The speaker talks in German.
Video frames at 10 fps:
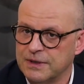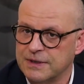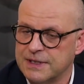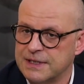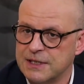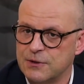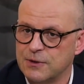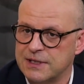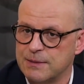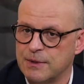Äh, es ist nicht
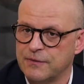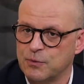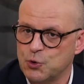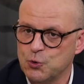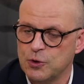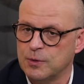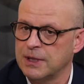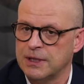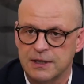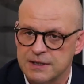nur, dass jemand vom Studium
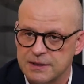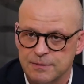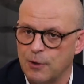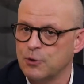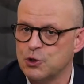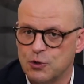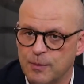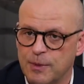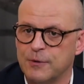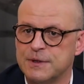dann jetzt ein
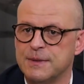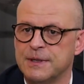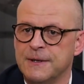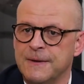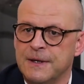Bauingenieur bei uns wird,